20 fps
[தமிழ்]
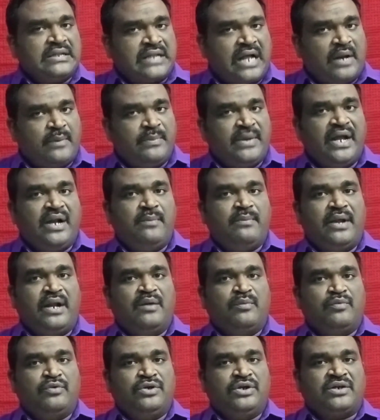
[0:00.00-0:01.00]
தான் மேல்
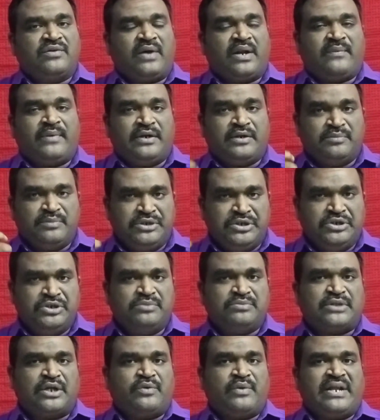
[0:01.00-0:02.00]
மேலும் முன்னுக்கு வர வேண்டும்
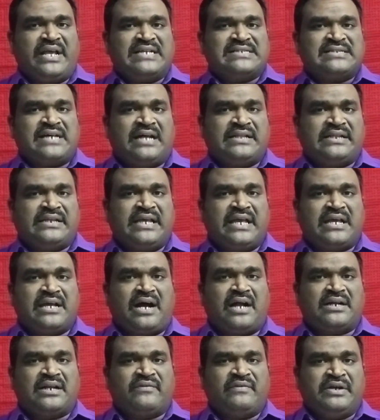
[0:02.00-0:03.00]
இன்னும் தன்னுடைய சாதனையை
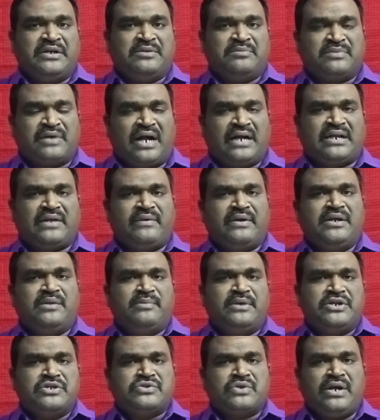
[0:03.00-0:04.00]
காட்ட வேண்டும் காட்ட
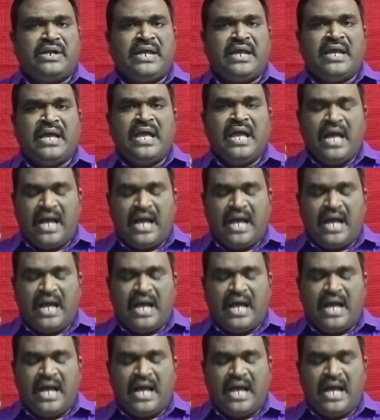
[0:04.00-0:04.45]
வேண்டும் என்று சொல்லி